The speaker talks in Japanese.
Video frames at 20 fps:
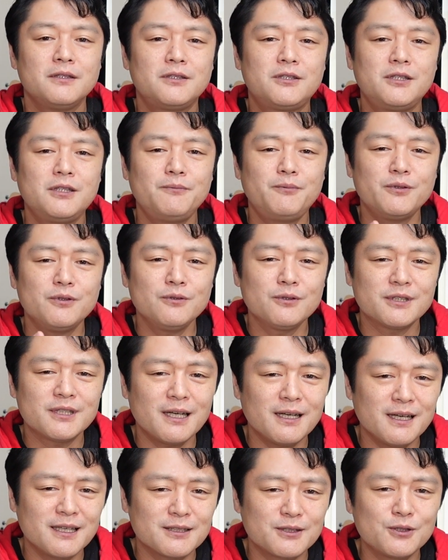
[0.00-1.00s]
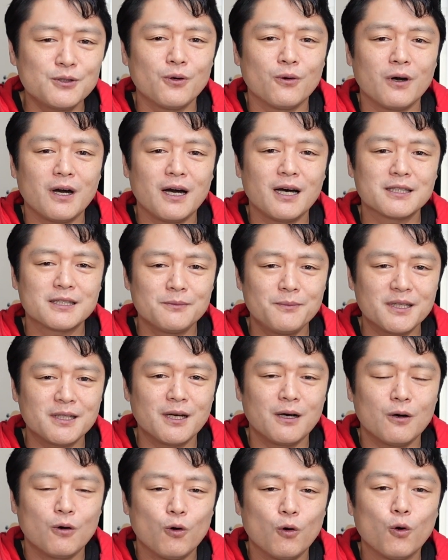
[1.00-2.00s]
自分探しを始め
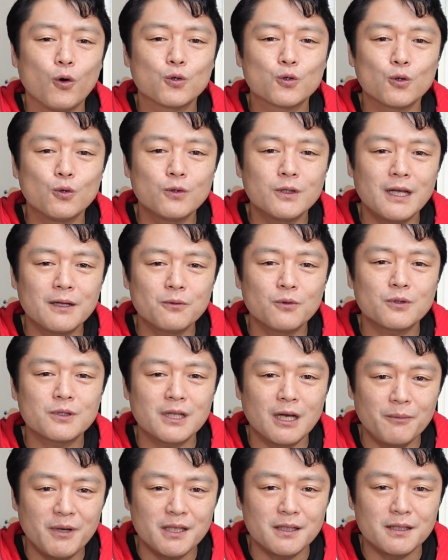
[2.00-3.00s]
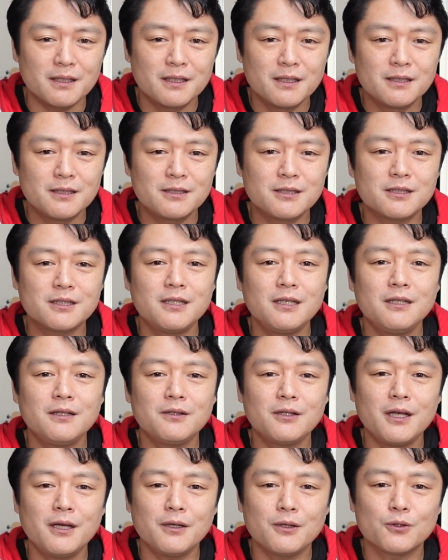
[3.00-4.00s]
た大人のために資金
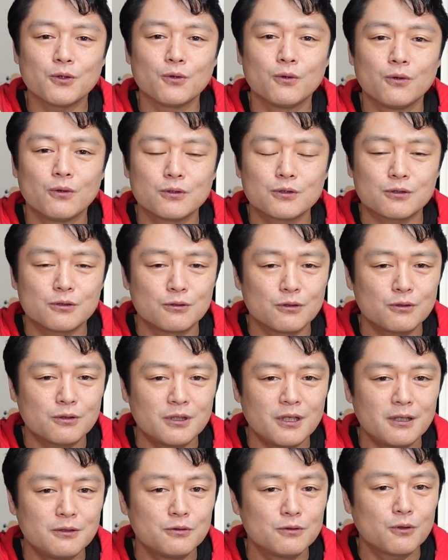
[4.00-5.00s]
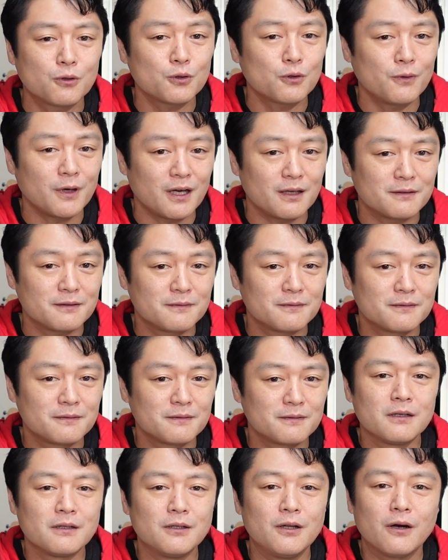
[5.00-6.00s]
提供をするっていうことは、
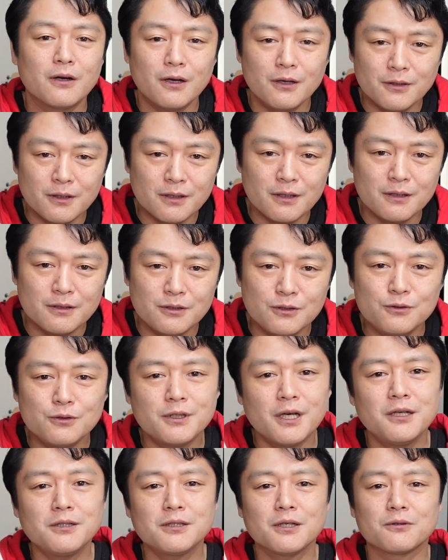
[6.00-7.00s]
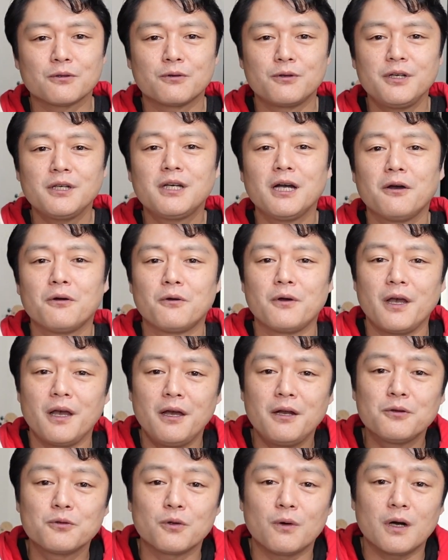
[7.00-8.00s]
なかなか有権者の理解を
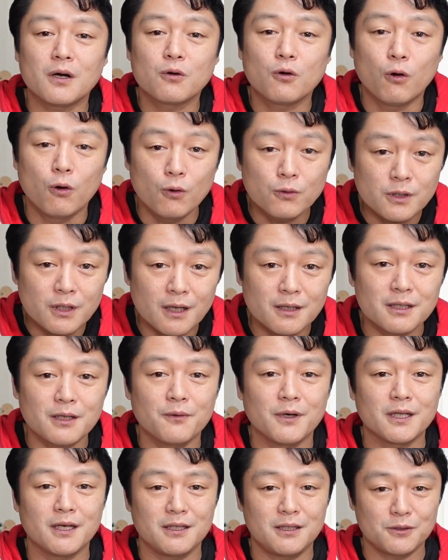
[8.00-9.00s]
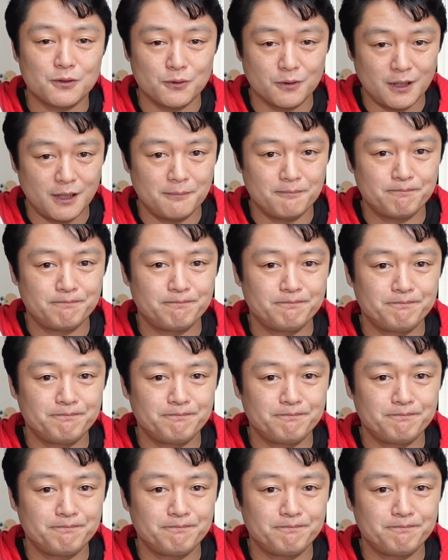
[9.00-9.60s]
得るのは困難ではないでしょうか。